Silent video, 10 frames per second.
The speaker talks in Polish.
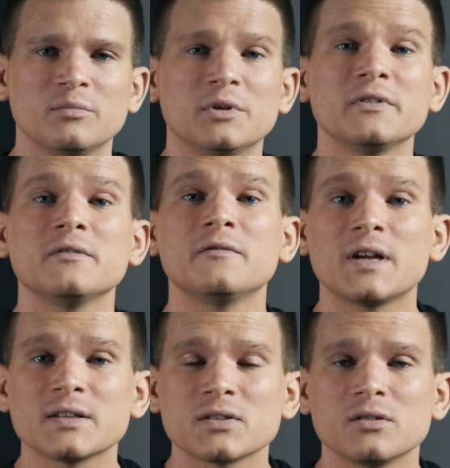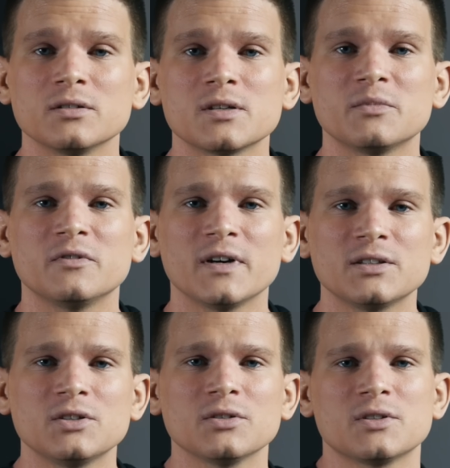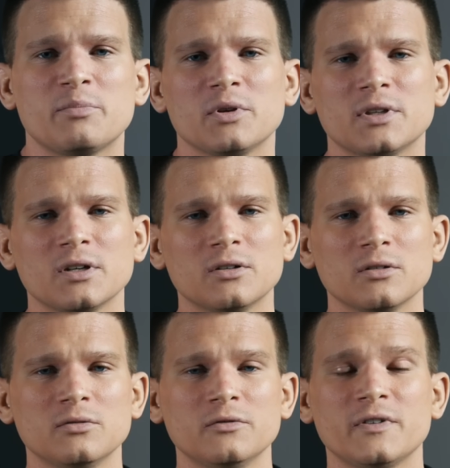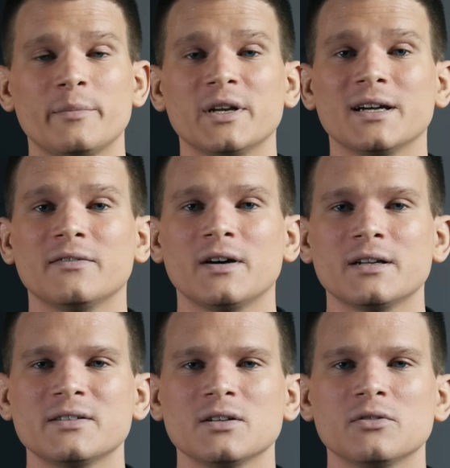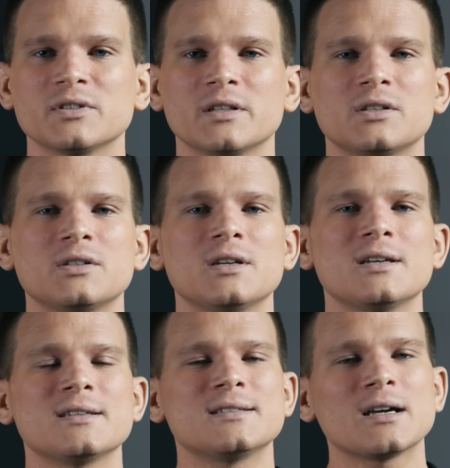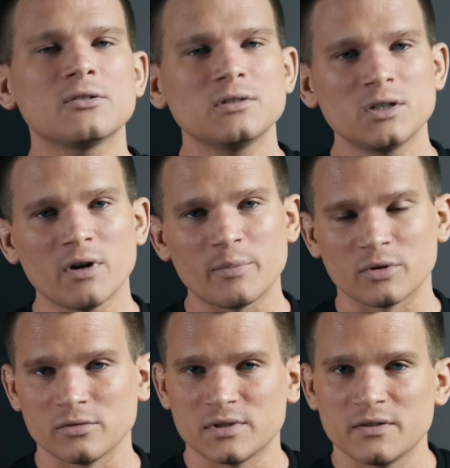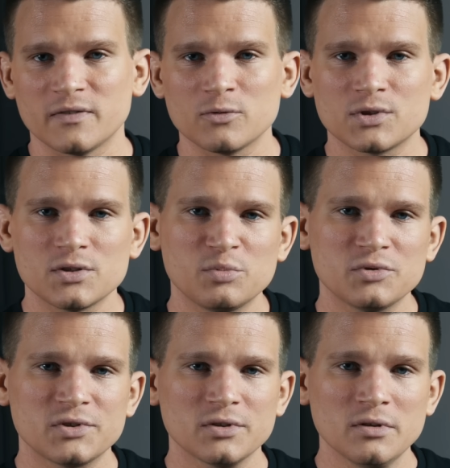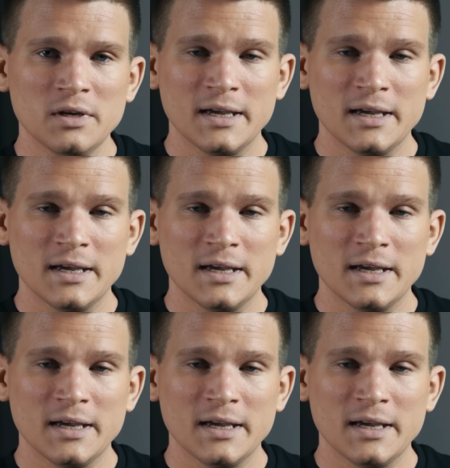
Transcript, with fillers: bowiem wraz z końcem 2005 roku fabryka w Arese ostatecznie zakończyła produkcję V6 Busso,